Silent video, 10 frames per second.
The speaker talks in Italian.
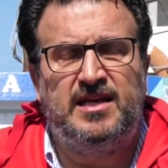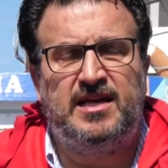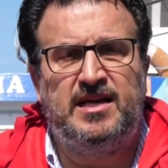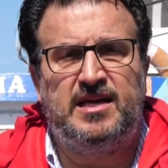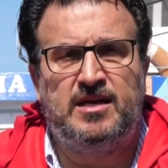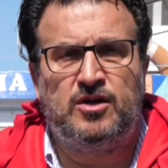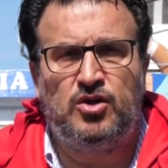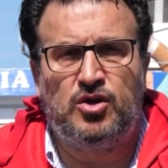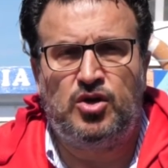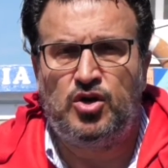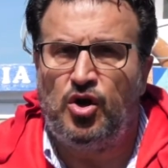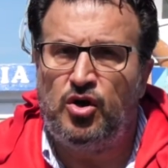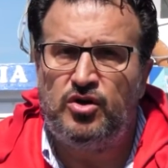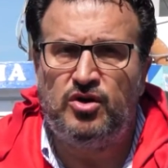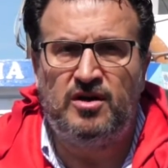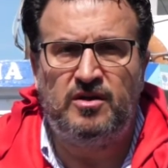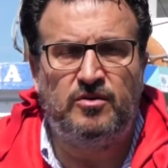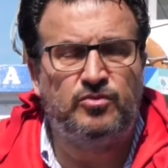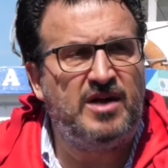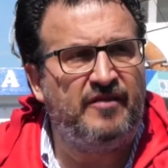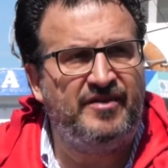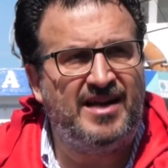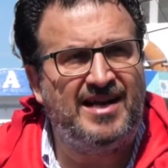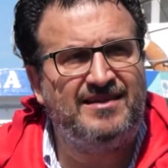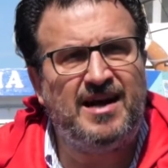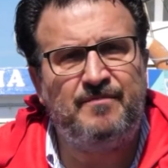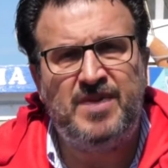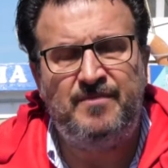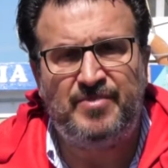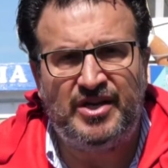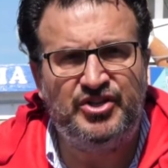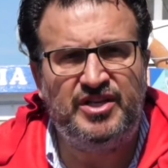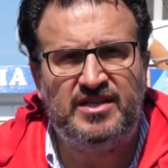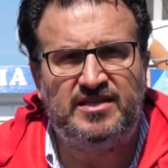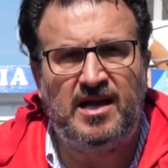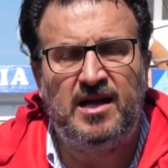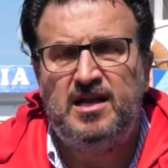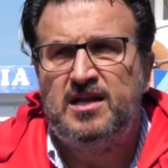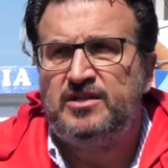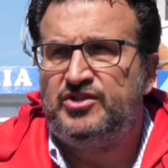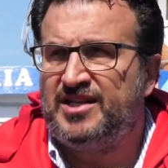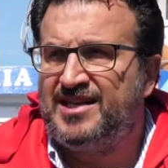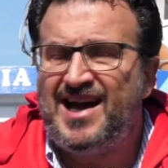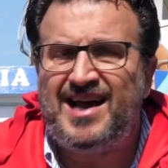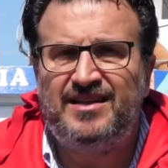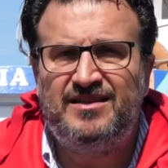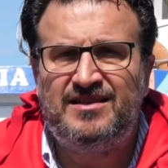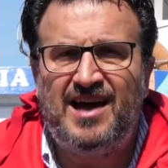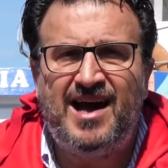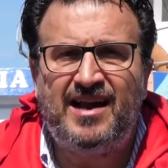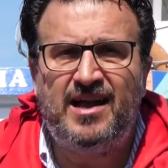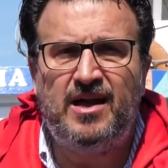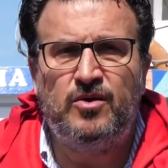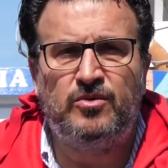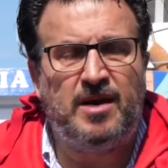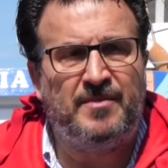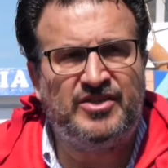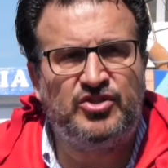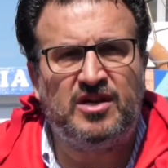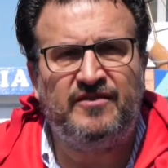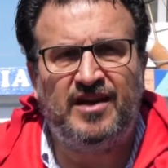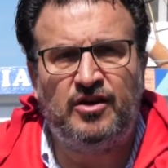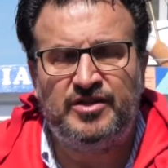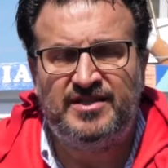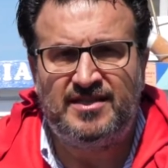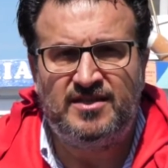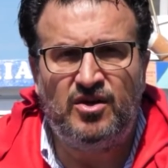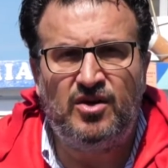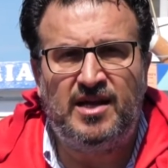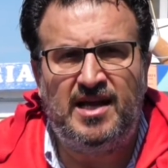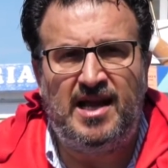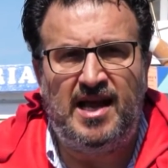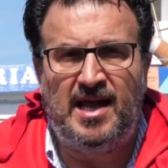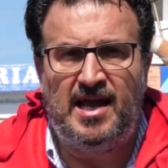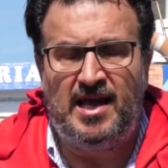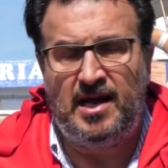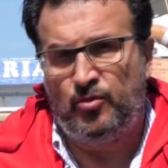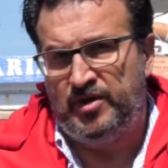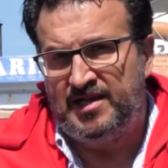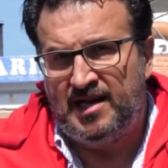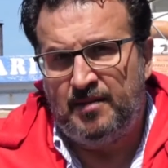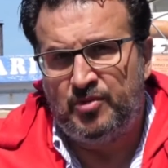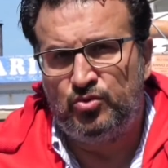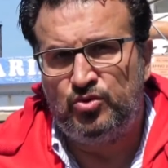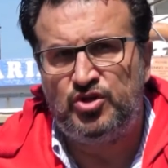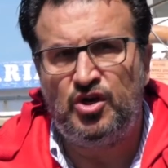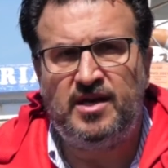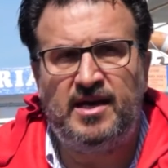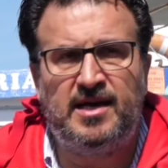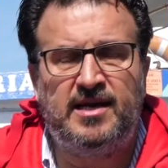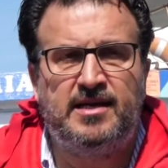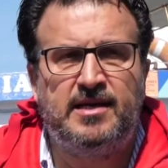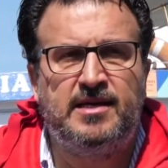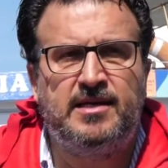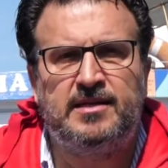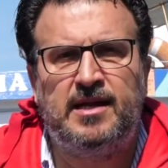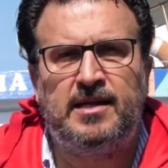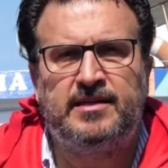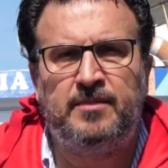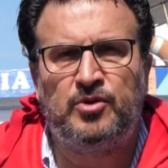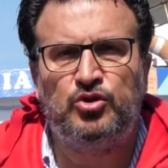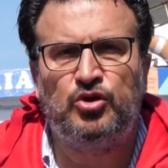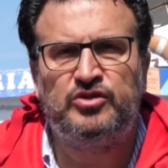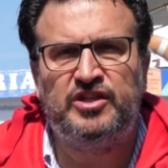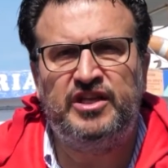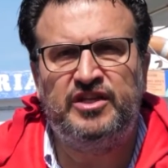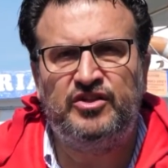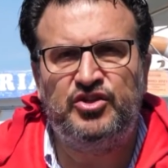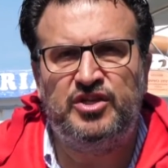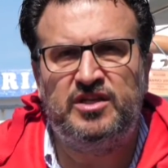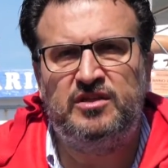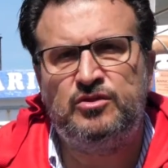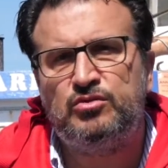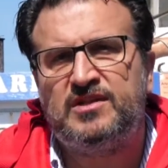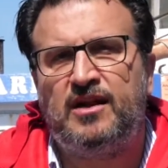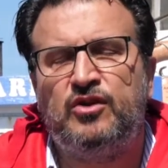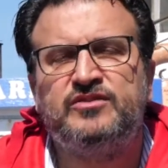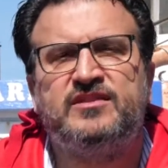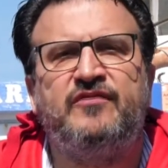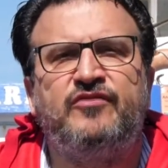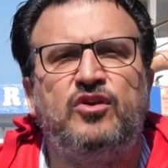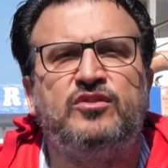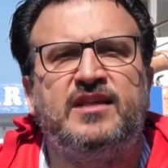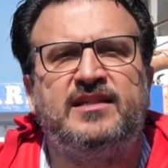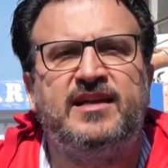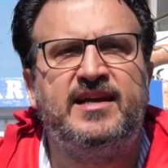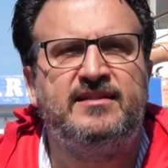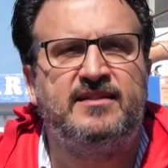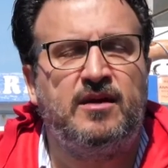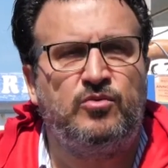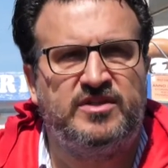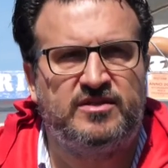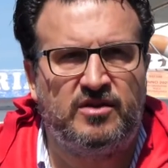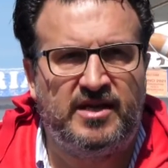eh, con una finalità ben precisa, cercare di dare una maggiore valorizzazione eh, quindi alla produzione eh, de dei prodotti ittici di tutta la nostra flotta aderente a questa